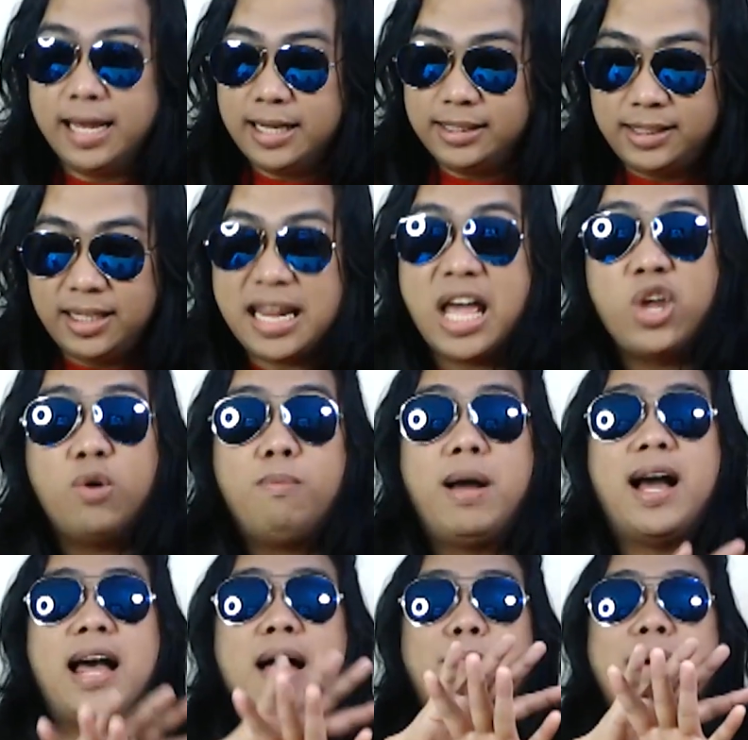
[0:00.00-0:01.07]
Sila yung
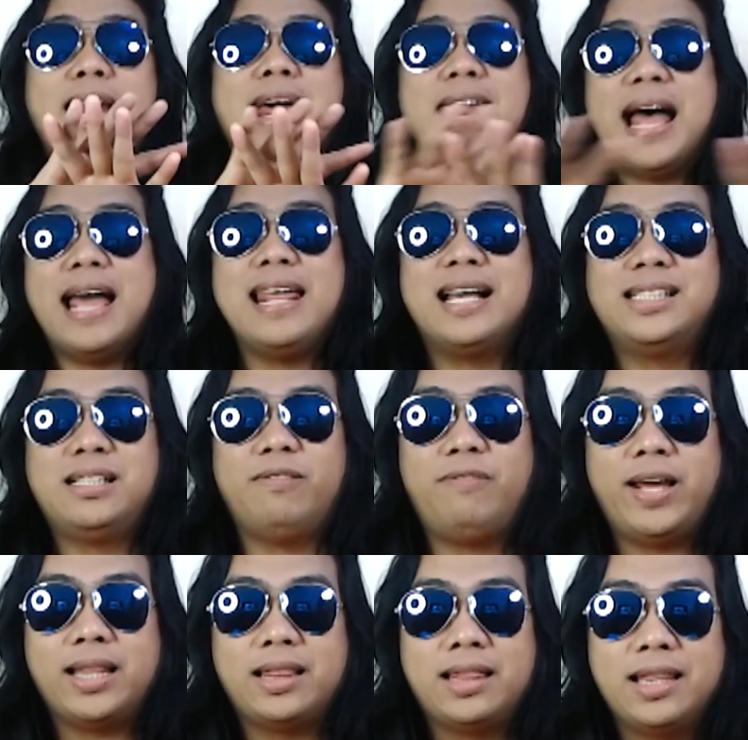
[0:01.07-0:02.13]
mga malalayang
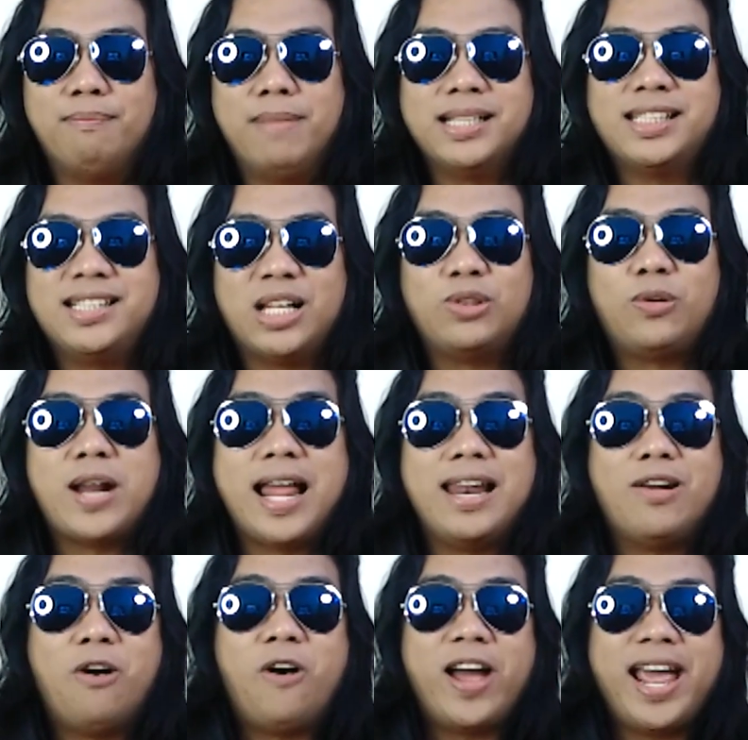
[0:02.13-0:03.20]
civet, mas
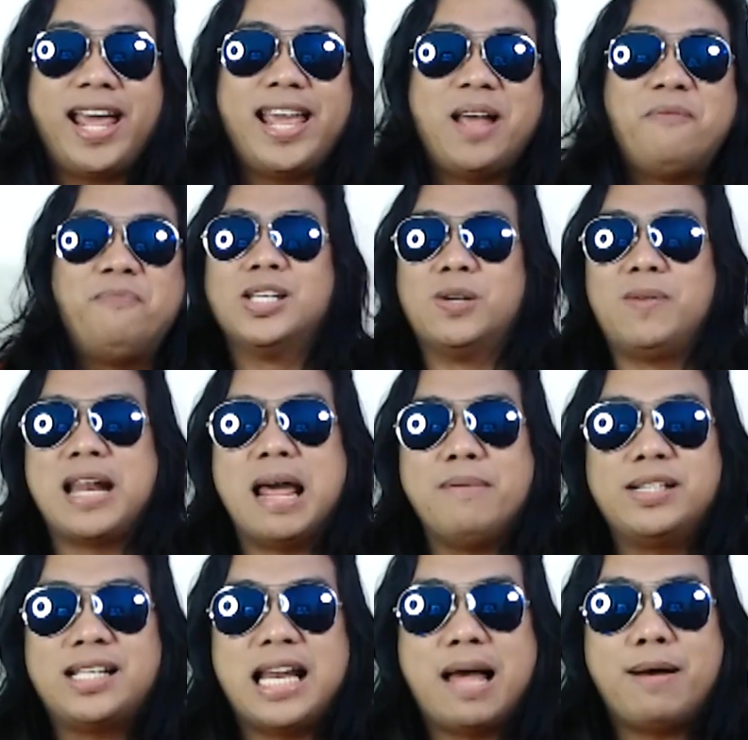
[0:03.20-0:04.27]
natural. Okay? So
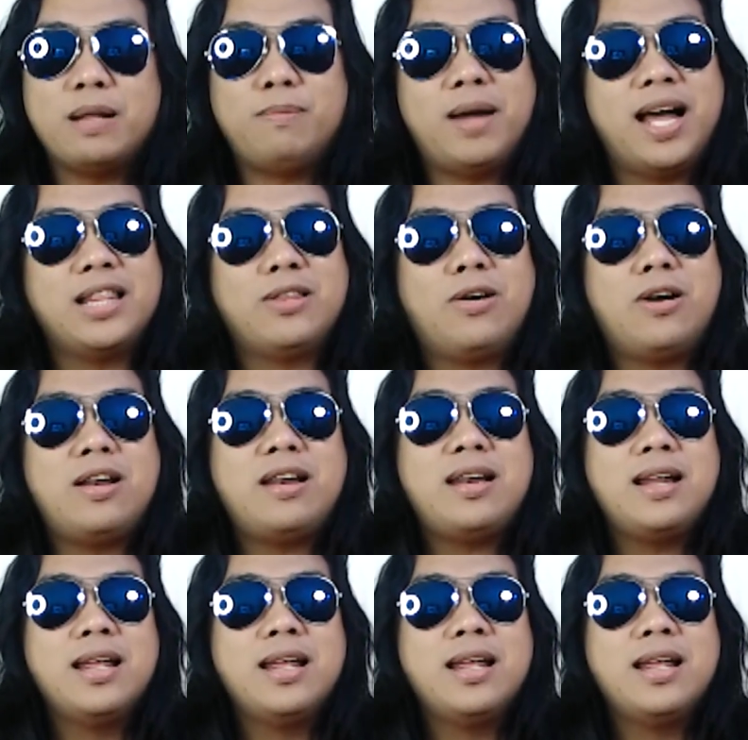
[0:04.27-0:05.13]
maraming salamat mga tol.